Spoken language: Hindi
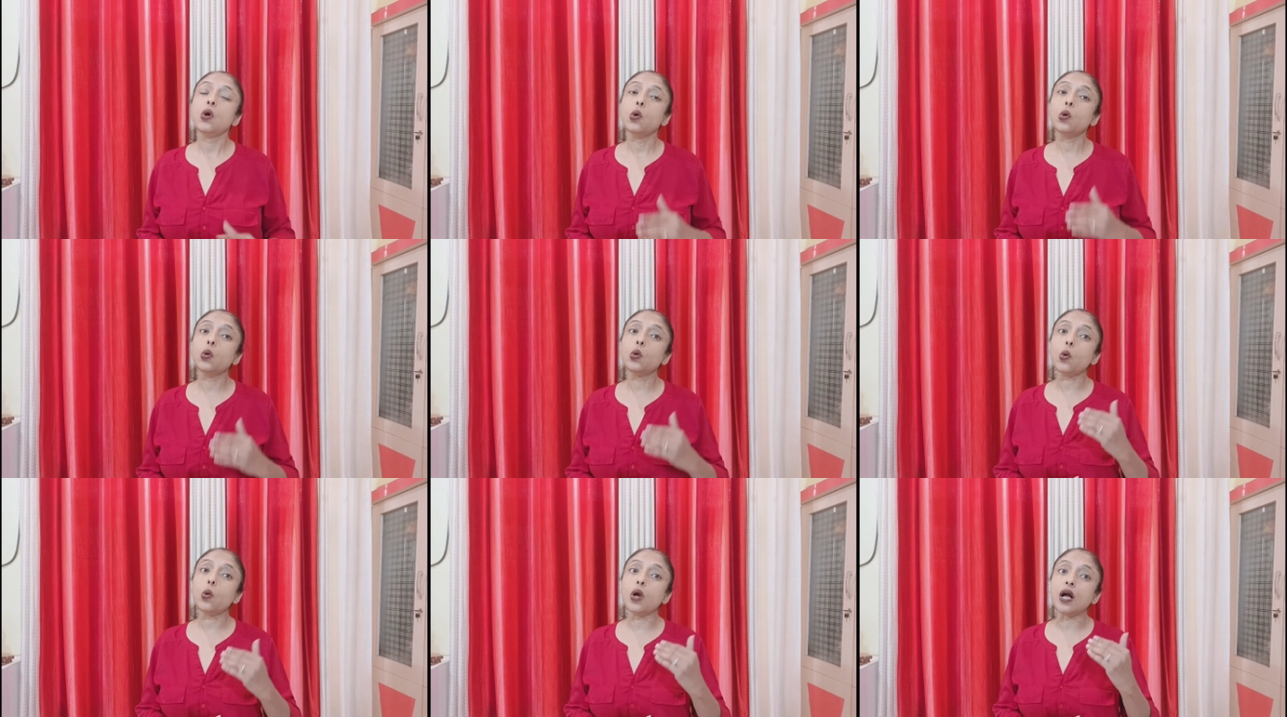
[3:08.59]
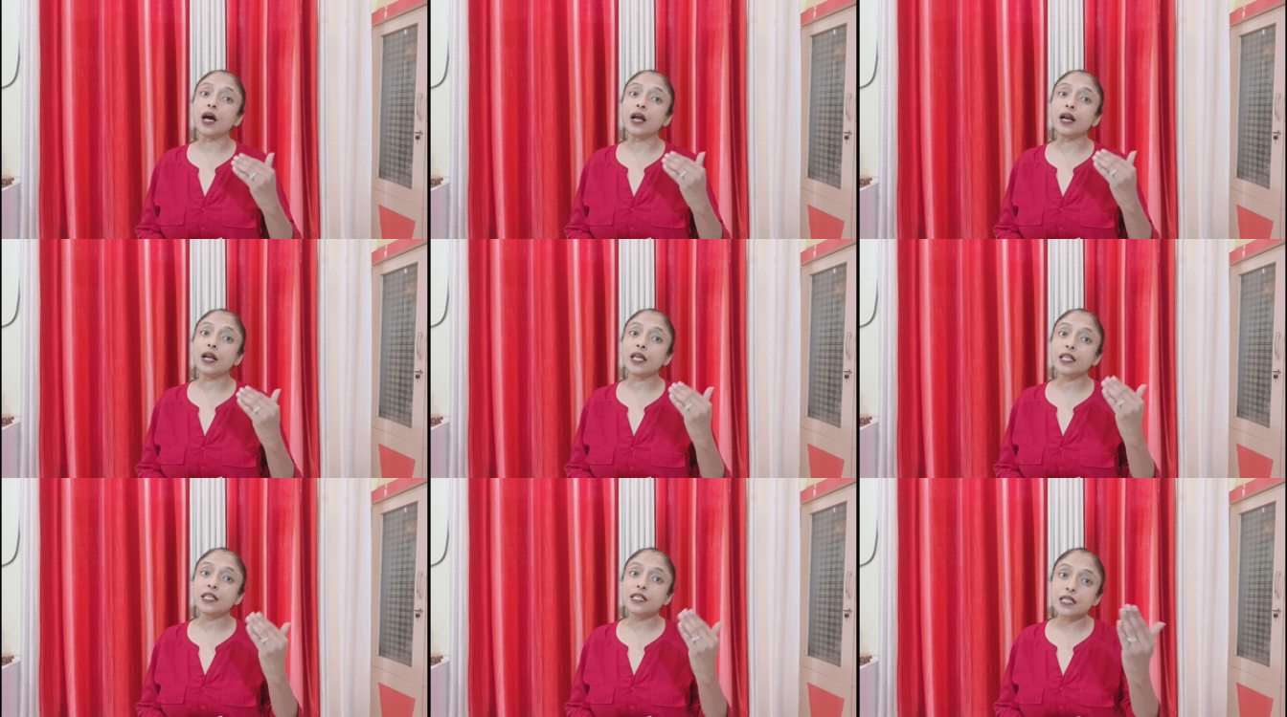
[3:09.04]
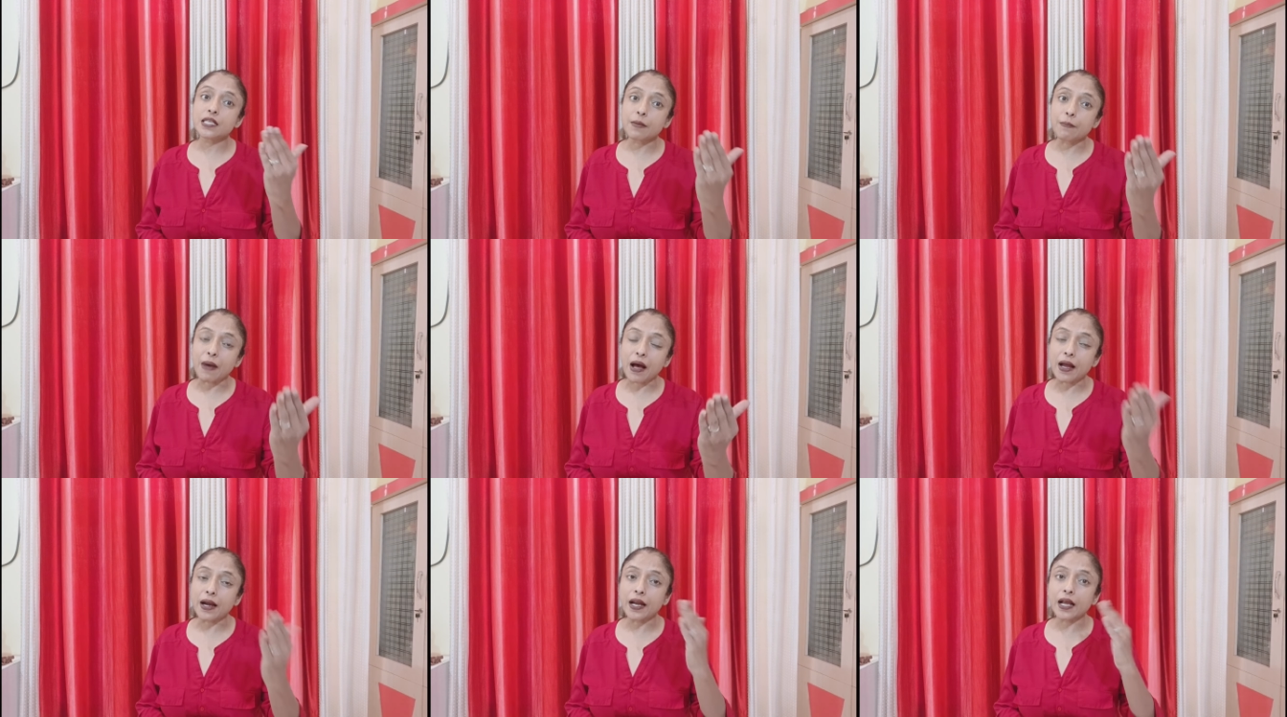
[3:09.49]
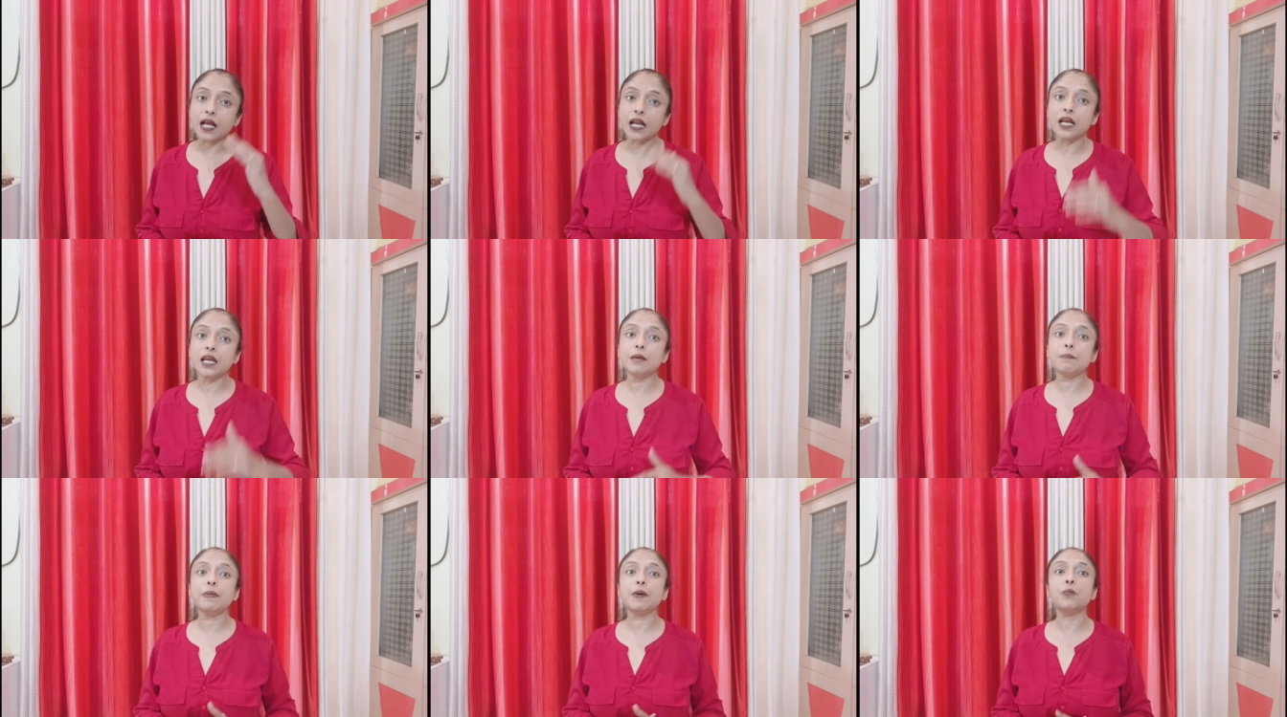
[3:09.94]
उनको घर से बाहर
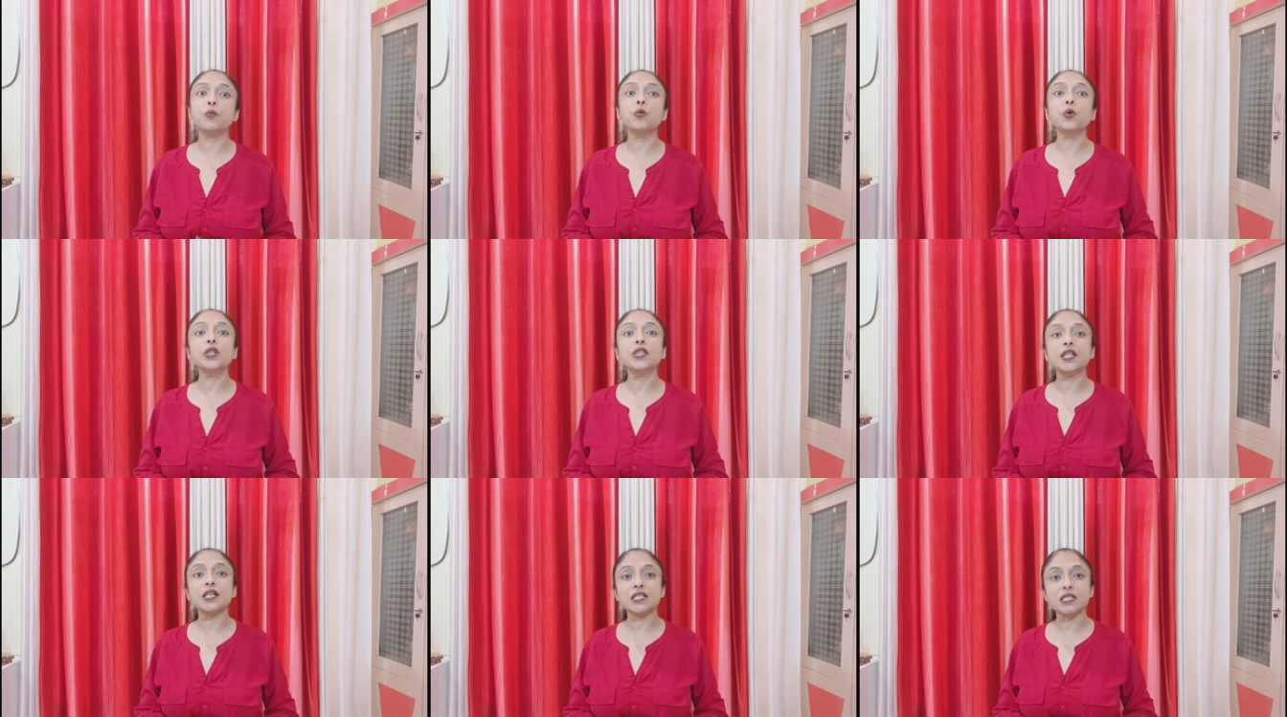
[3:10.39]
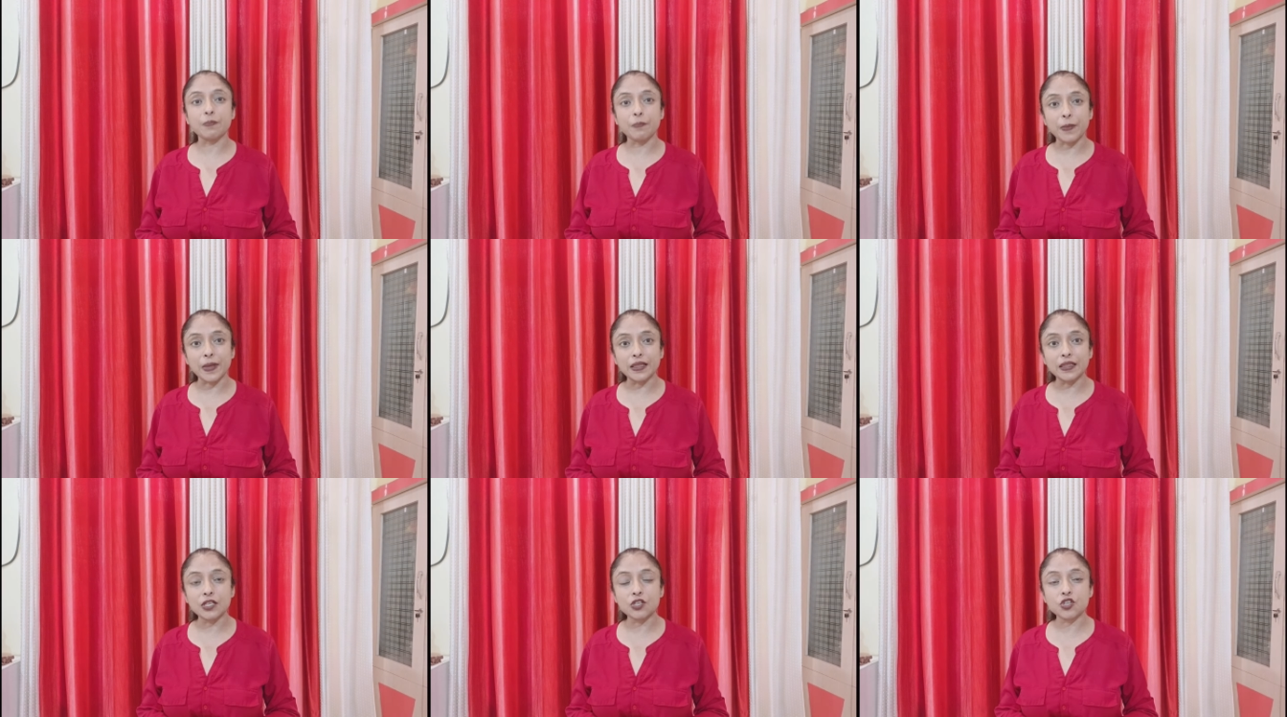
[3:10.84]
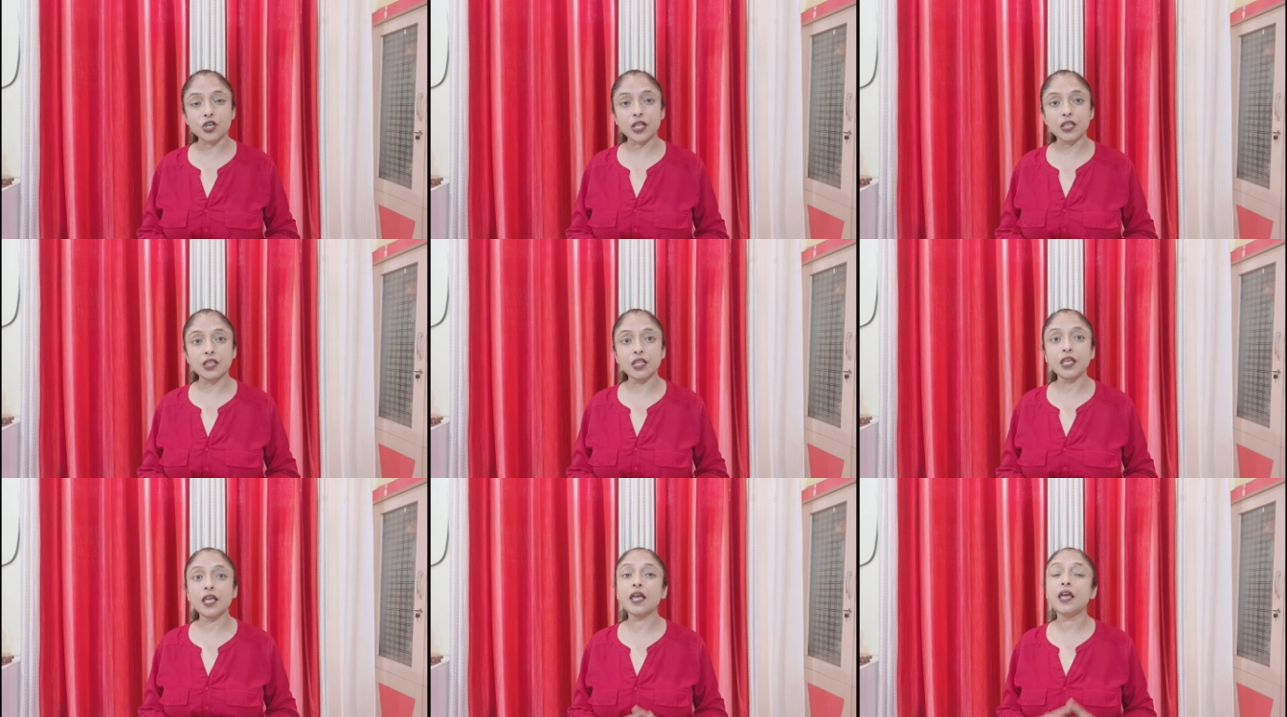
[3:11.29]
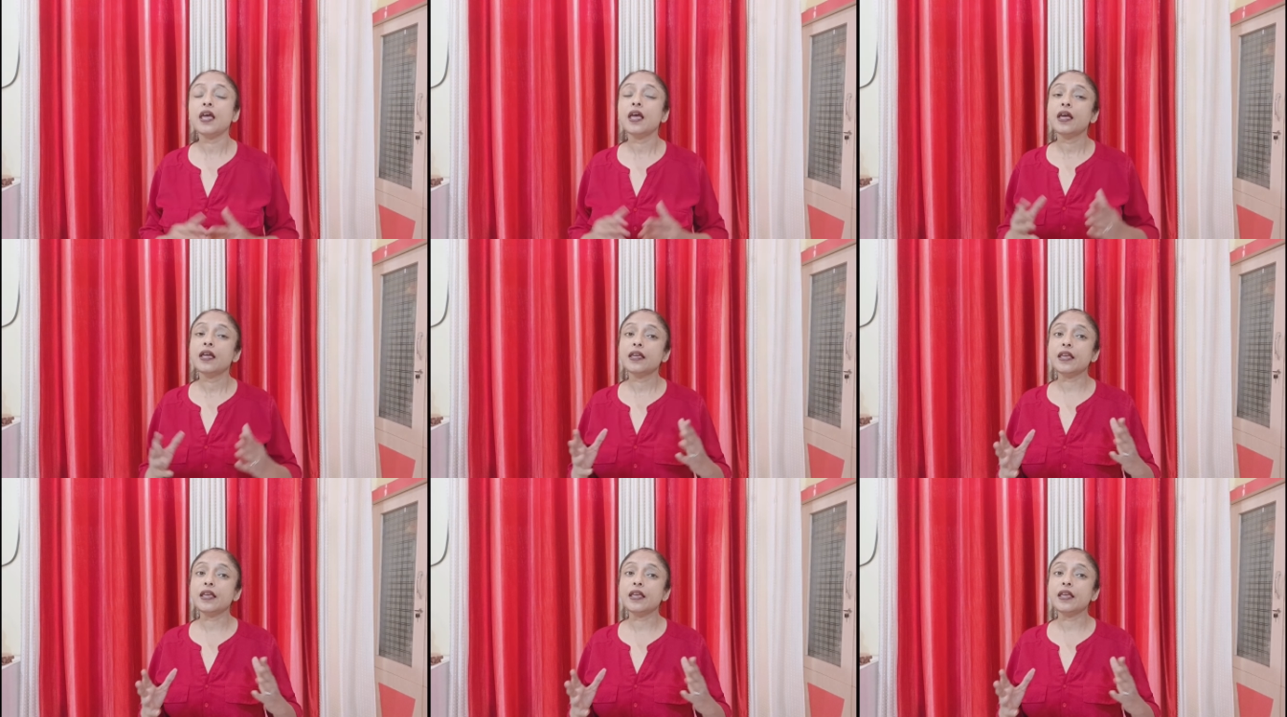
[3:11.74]
निकलने पर पूरी तरह से बंदिश रहती है